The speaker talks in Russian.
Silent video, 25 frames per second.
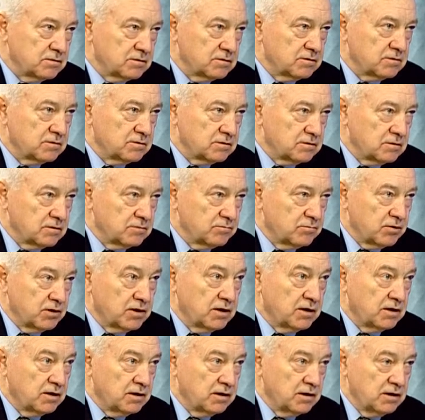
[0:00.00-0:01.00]
вот,
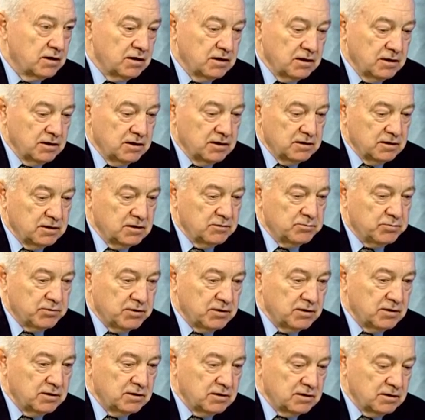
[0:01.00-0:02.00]
пока не
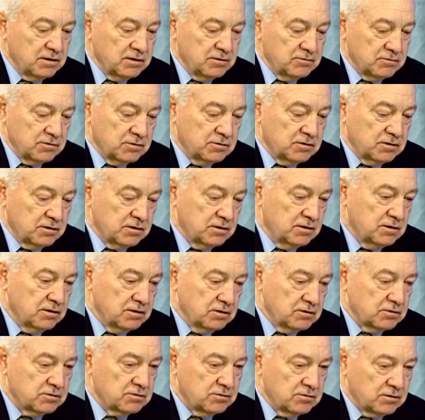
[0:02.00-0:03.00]
приехали, все
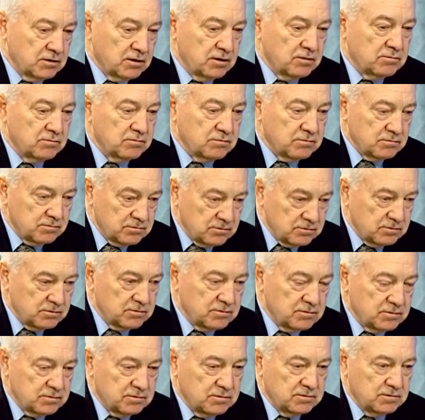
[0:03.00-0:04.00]
надеялись, что там
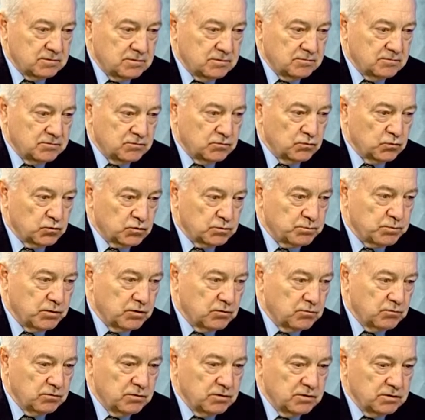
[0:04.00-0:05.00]
все
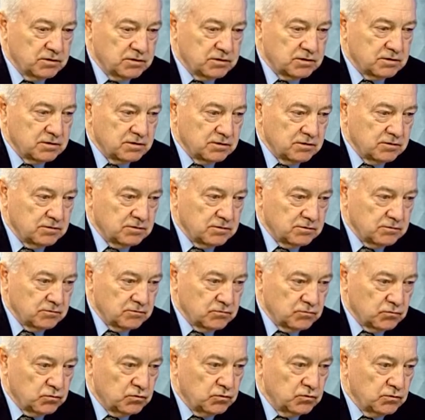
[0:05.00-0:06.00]
успокоится,
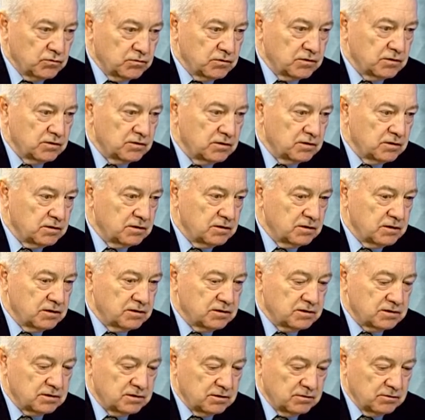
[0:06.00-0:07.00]
уйдет
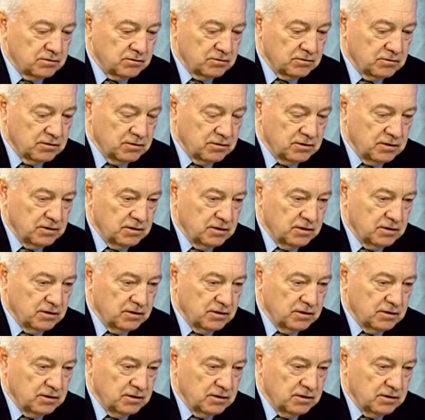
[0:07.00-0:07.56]
радиация, но